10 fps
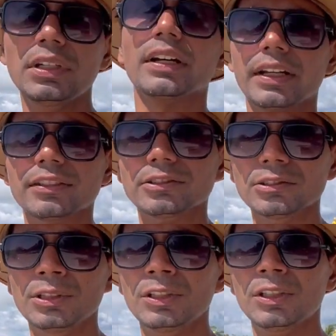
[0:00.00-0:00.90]
लग रहे हैं वो
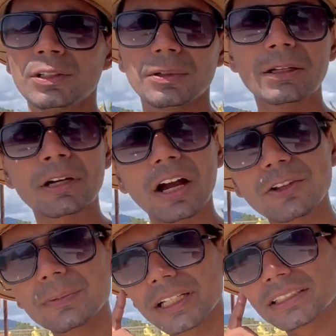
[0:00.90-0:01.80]
मतलब
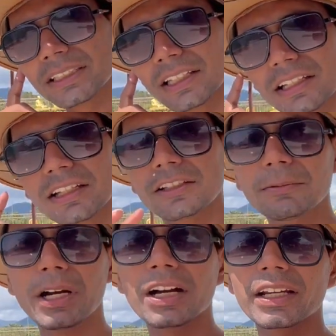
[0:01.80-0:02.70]
कानों में ऐसे जाते हैं ना
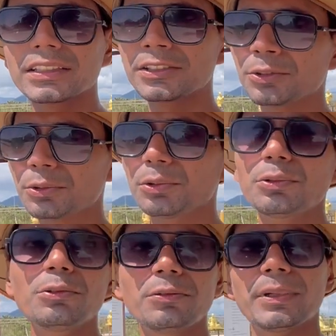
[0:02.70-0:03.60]
दिमाग ऐसे
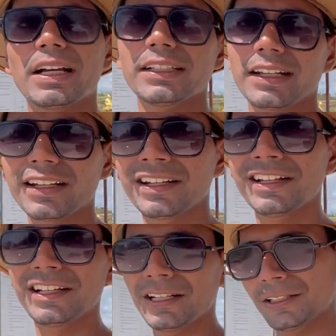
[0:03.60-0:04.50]
सुकून में आ जा रहा
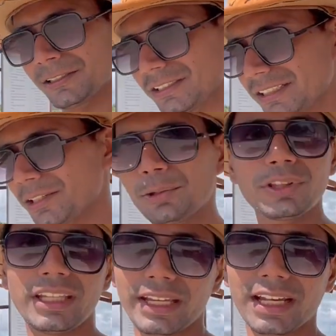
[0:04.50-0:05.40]
है ये
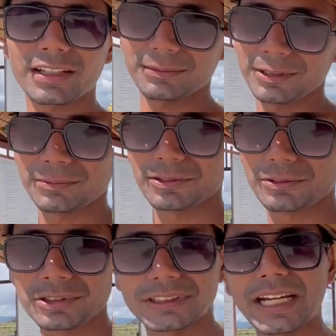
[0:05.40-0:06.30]
होती है यार मतलब
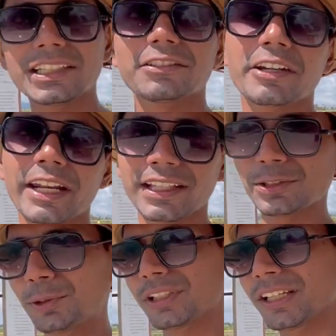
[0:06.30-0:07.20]
कुछ चैंट्स वगैरह
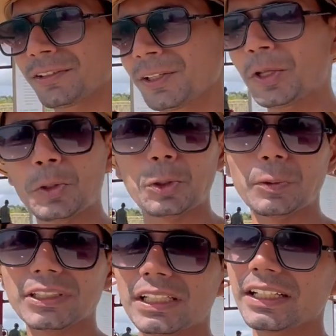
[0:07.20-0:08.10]
ऐसे होते हैं
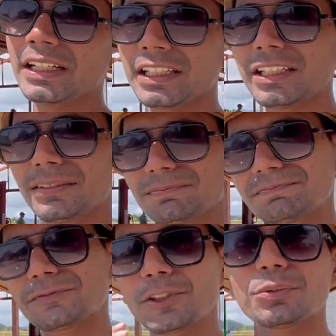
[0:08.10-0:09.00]
तो ऐसा लगेगा कि
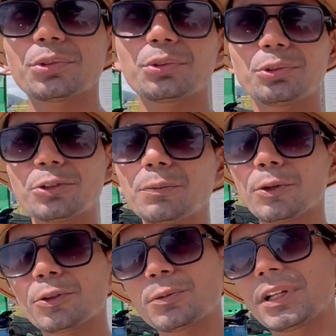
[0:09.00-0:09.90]
तुम सुकून में
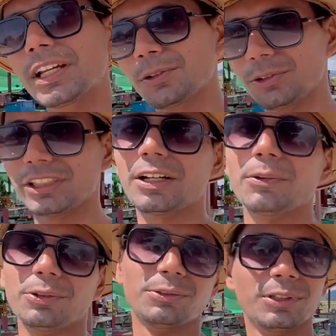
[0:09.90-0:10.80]
हो तुम अलग दुनिया
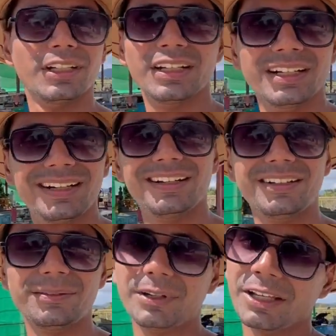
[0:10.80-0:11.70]
में हो
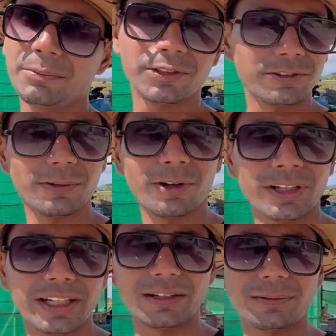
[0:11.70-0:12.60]
बड़ा ही पीसफुल माहौल है यार